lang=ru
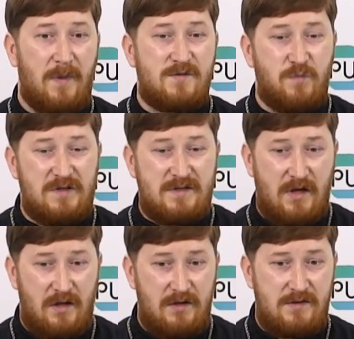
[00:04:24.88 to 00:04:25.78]

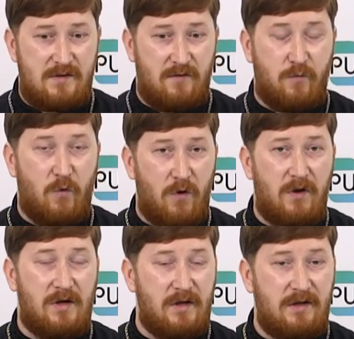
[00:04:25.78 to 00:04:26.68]
специалистов по
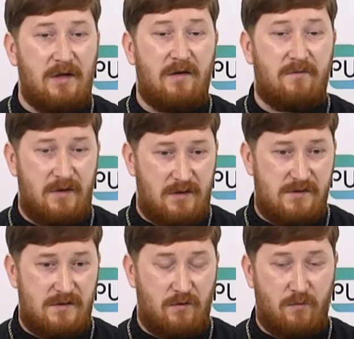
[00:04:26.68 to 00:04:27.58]

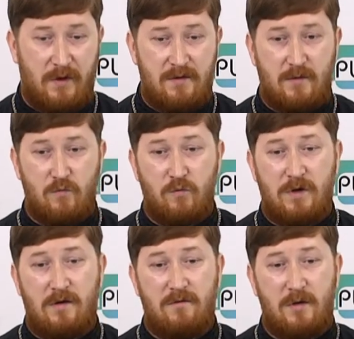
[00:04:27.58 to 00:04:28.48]
религиоведению. Поэтому
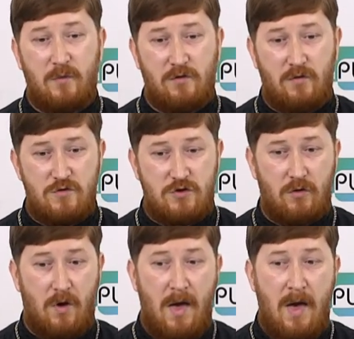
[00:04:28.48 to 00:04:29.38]
мы говорим о том,
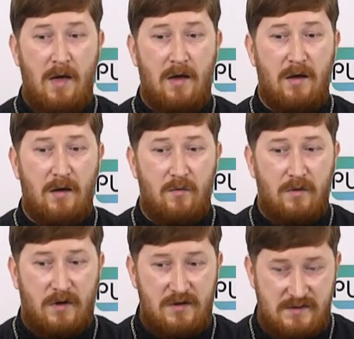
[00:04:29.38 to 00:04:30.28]
что
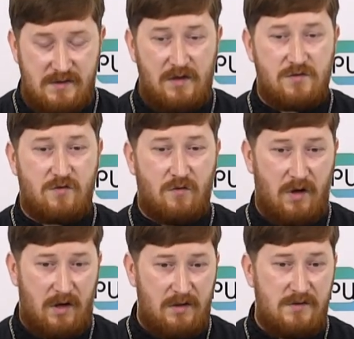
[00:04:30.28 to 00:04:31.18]

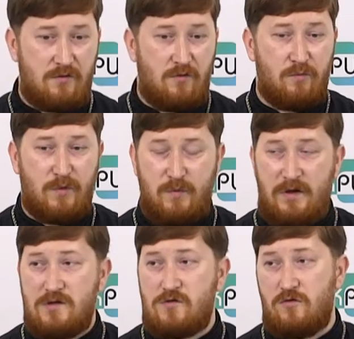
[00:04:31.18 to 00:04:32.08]
христианскую этику,
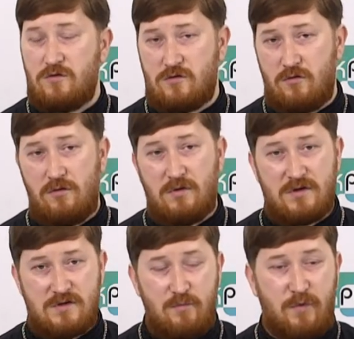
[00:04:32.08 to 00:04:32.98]
библейскую историю
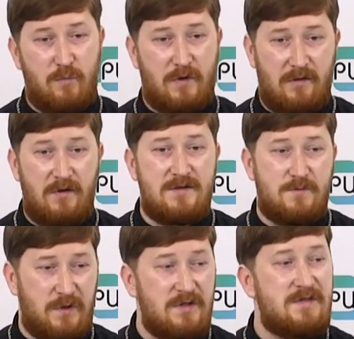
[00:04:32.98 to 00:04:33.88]
должны преподавать
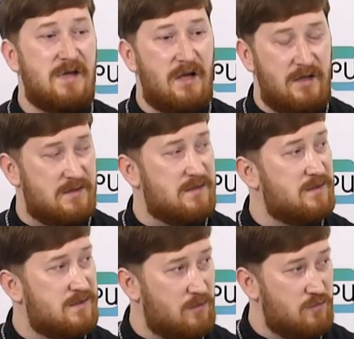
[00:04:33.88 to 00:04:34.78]

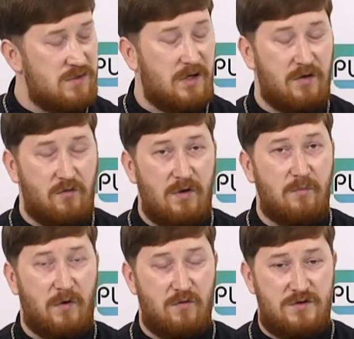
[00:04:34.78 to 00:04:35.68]
специалисты, те люди,
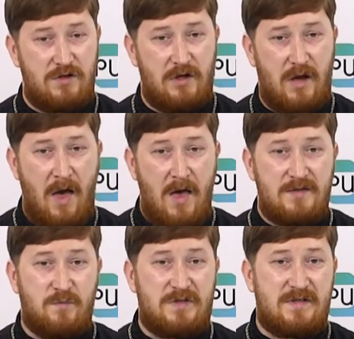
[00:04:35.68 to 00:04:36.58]
которые получили
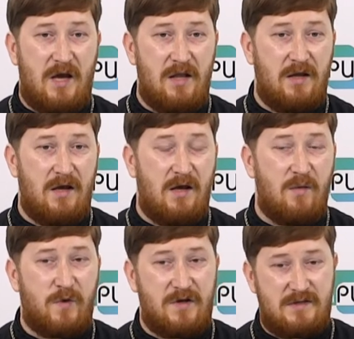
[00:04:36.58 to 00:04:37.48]
специальное
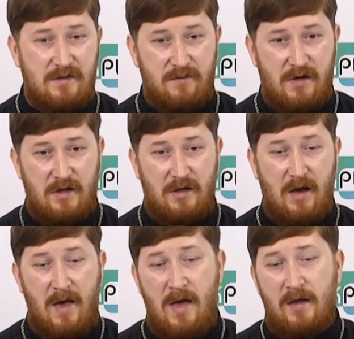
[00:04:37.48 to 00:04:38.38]

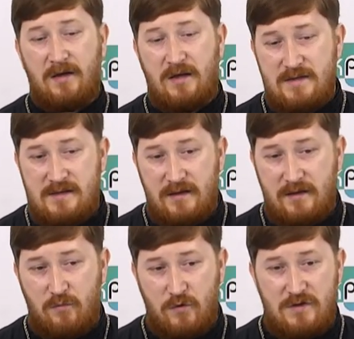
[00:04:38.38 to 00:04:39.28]
образование. Если
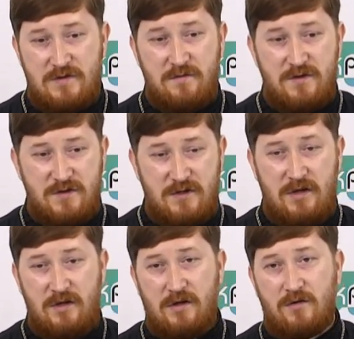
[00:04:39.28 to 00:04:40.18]
это будет
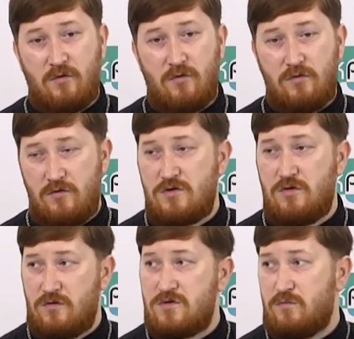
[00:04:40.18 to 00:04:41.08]
священник, то он тоже
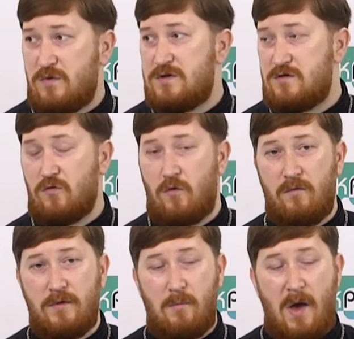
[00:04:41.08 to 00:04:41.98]
должен быть с
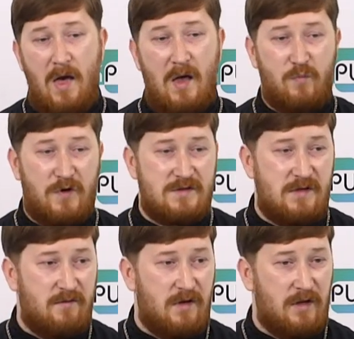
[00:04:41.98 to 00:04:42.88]
духовным
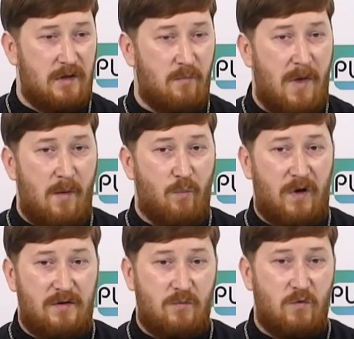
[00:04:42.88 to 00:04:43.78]
образованием.
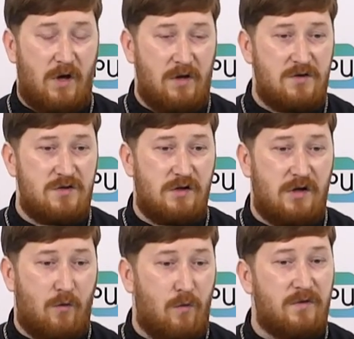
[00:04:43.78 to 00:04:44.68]
Поэтому, конечно,
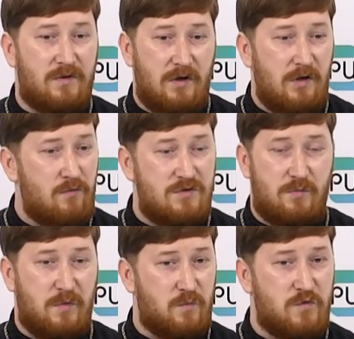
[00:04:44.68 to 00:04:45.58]
какого-то
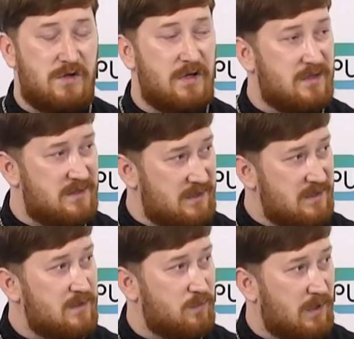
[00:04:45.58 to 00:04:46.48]
неуча подпускать к
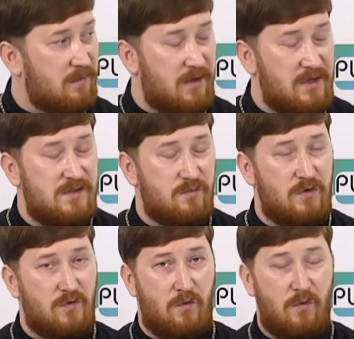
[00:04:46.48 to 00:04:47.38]
детям и говорить им
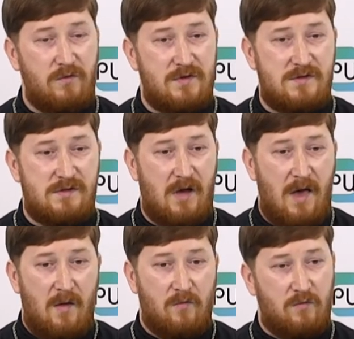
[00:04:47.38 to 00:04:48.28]
о духовности,
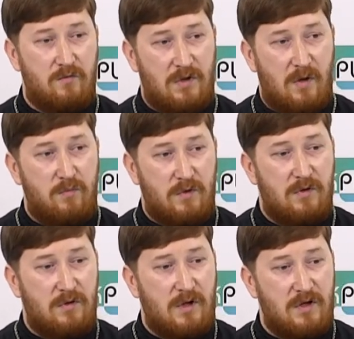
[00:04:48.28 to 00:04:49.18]
ну, я
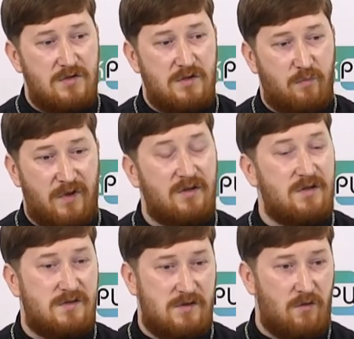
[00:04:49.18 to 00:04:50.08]
бы, конечно,
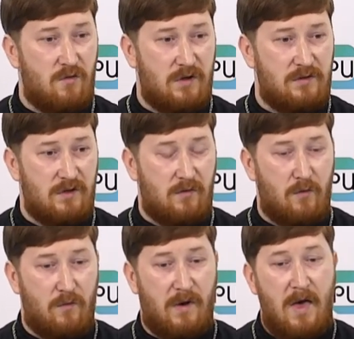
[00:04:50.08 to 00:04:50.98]
предостерег от
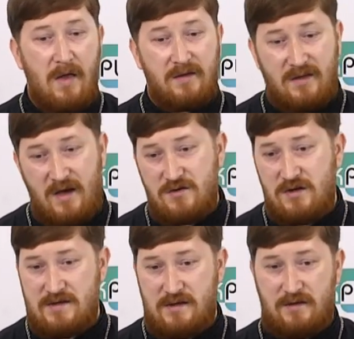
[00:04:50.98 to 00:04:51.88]
такого.
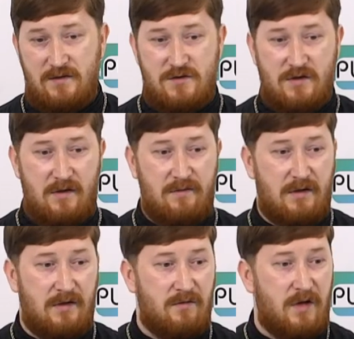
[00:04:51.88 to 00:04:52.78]
Даже если этот
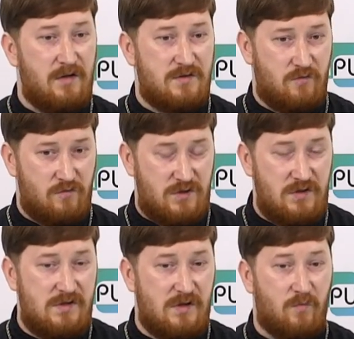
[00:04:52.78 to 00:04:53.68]
человек является
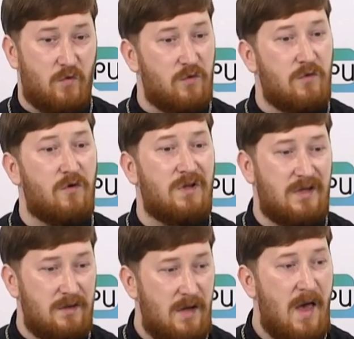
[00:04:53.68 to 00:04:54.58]
учителем, но у него
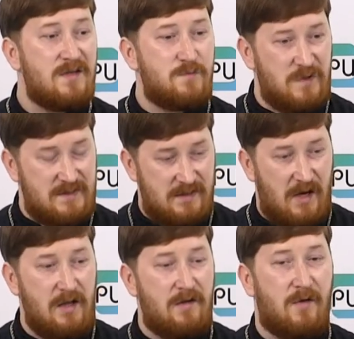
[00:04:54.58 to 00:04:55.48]
нет
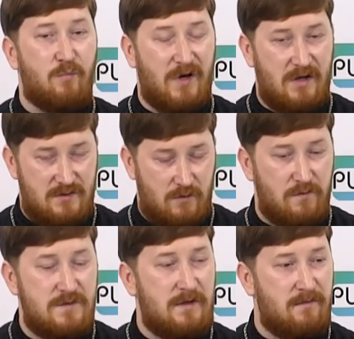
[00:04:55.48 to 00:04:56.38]
специального
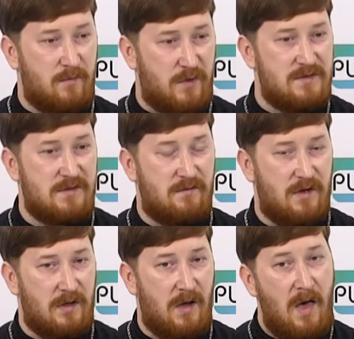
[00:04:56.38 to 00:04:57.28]
богословского
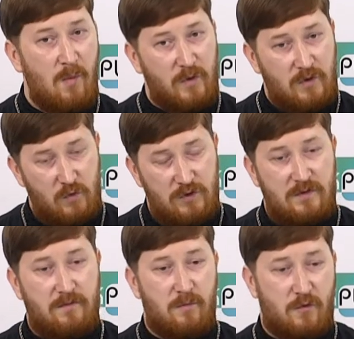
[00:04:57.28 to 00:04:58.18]
образования. Поэтому
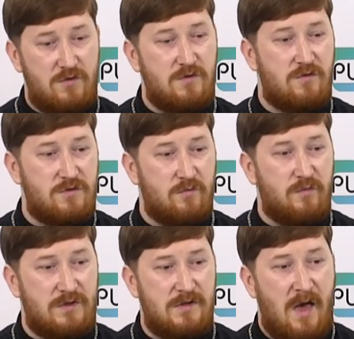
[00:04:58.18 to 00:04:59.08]
этот вопрос должен
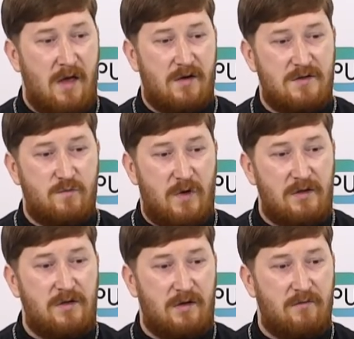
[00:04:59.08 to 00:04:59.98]
быть
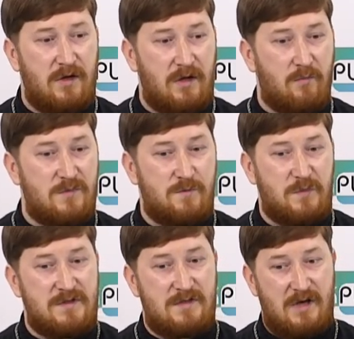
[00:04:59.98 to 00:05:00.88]
рассматриваем
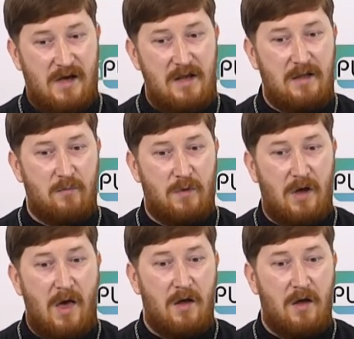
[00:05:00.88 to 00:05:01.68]
специальными